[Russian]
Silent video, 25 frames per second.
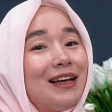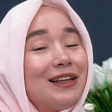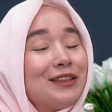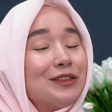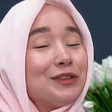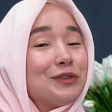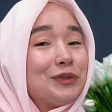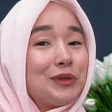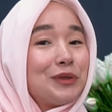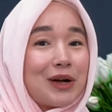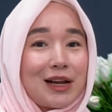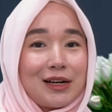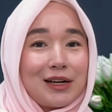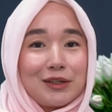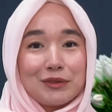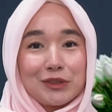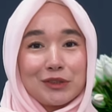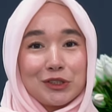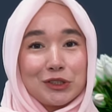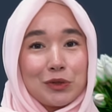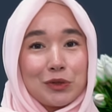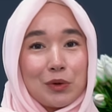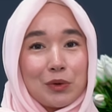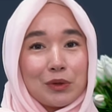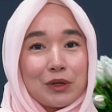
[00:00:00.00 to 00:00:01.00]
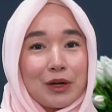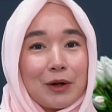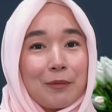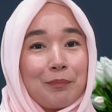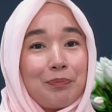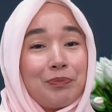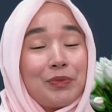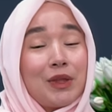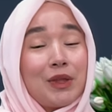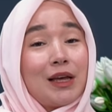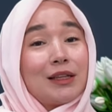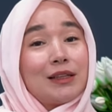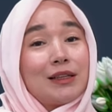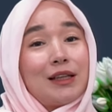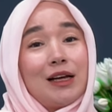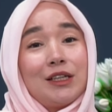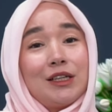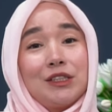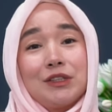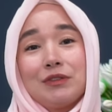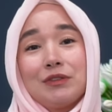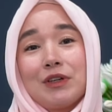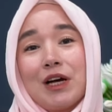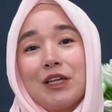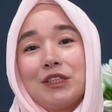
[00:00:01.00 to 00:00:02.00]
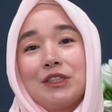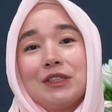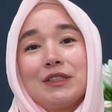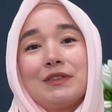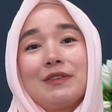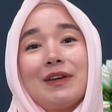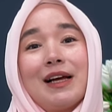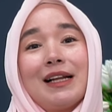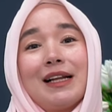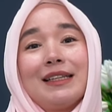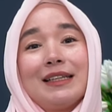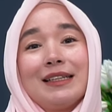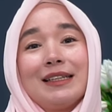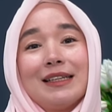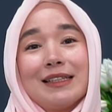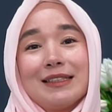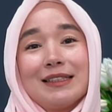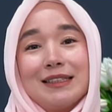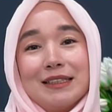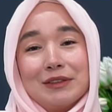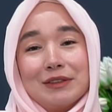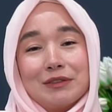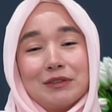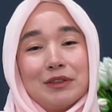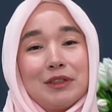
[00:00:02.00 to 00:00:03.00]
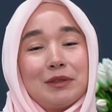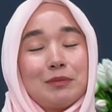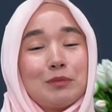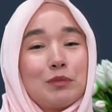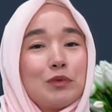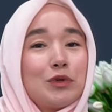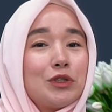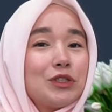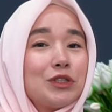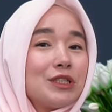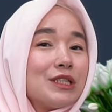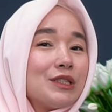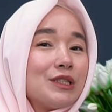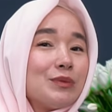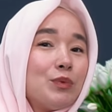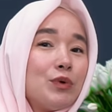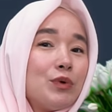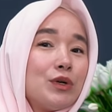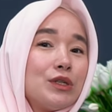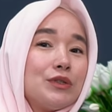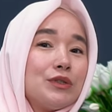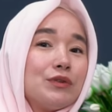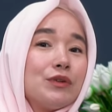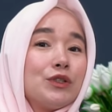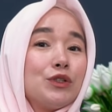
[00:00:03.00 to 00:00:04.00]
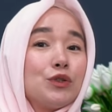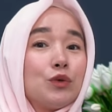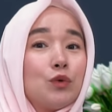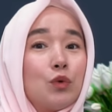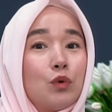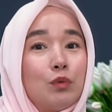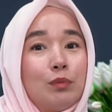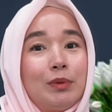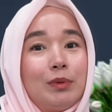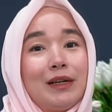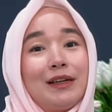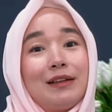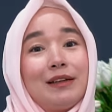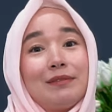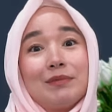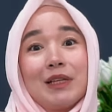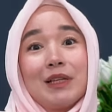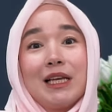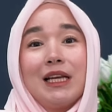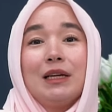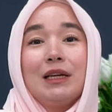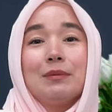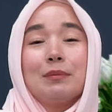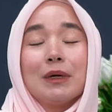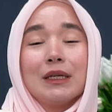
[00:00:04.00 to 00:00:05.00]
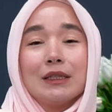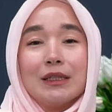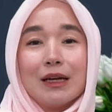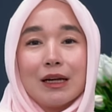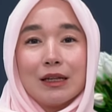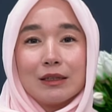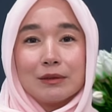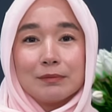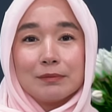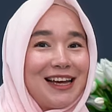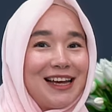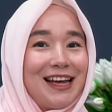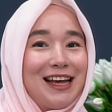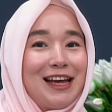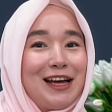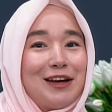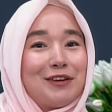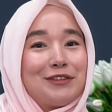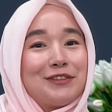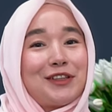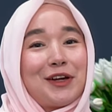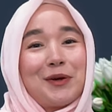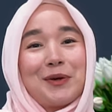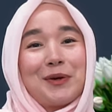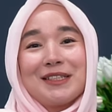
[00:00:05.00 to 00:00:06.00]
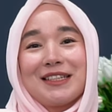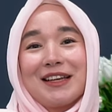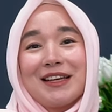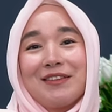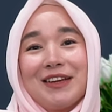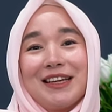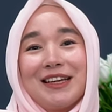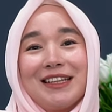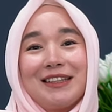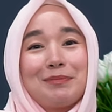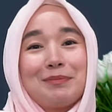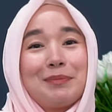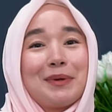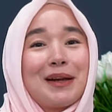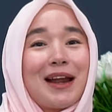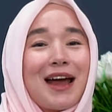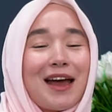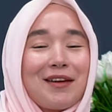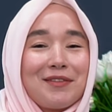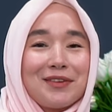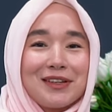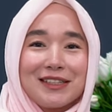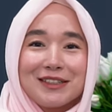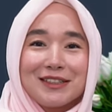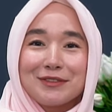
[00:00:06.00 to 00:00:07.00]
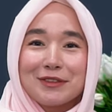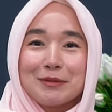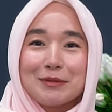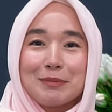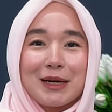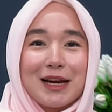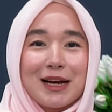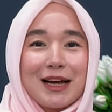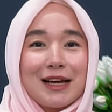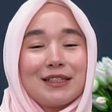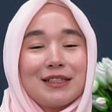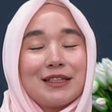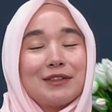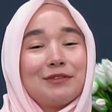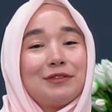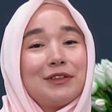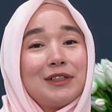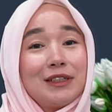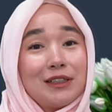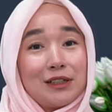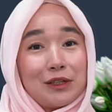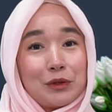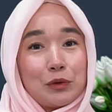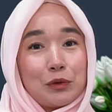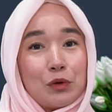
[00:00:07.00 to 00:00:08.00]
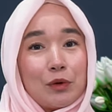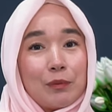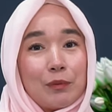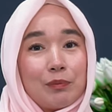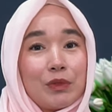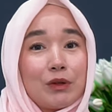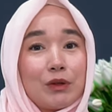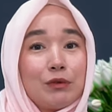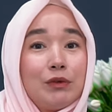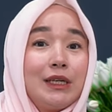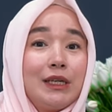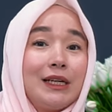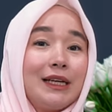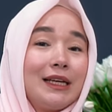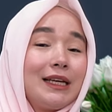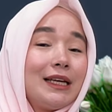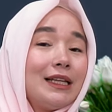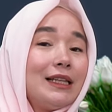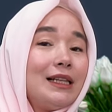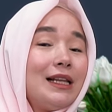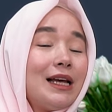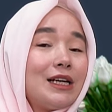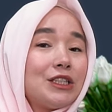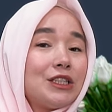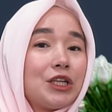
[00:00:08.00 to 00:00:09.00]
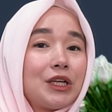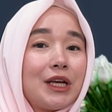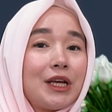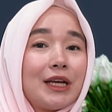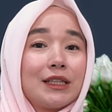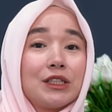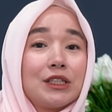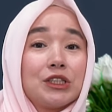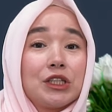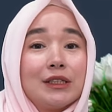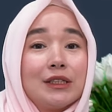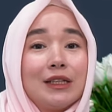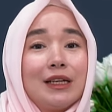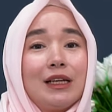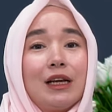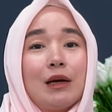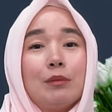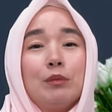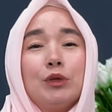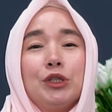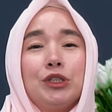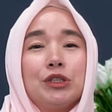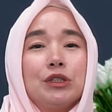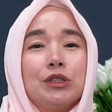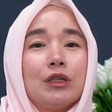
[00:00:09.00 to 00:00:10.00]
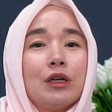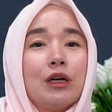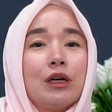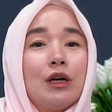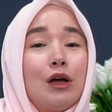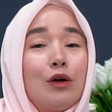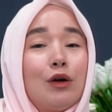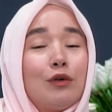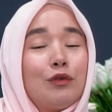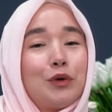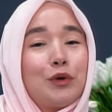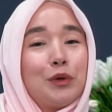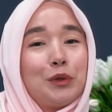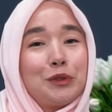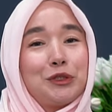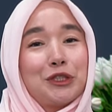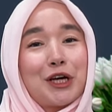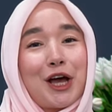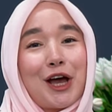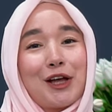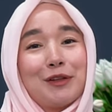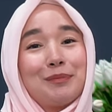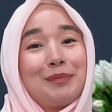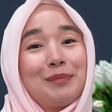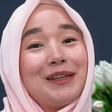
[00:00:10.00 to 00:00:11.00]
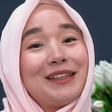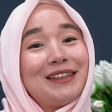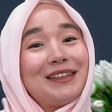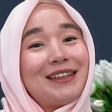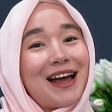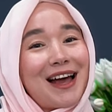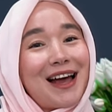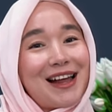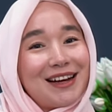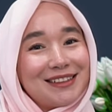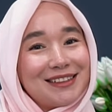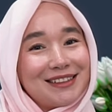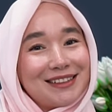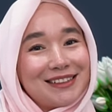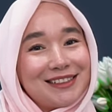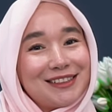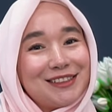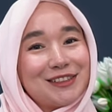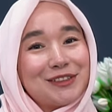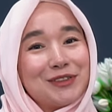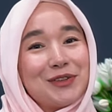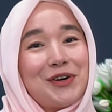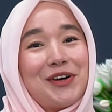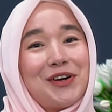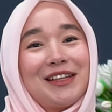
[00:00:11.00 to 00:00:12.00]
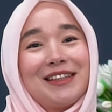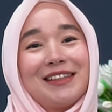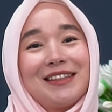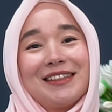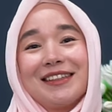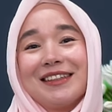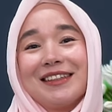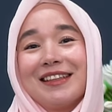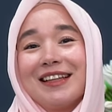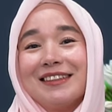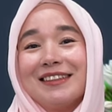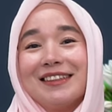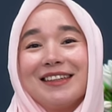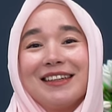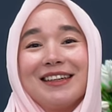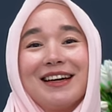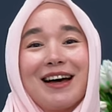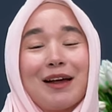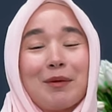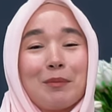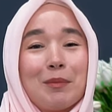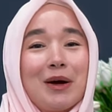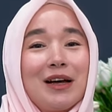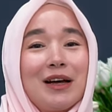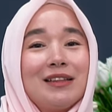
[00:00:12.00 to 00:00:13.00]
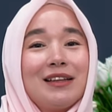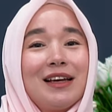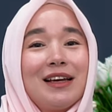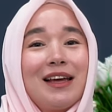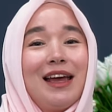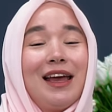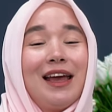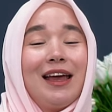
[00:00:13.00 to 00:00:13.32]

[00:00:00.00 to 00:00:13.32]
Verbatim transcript: натурального шелка. Также в качестве альтернативы можно использовать купра или модал. Второй совет – правильно выбирайте выкройку. Выкройки для жакета Шанель обычно включают приталенный силуэт, накладные карманы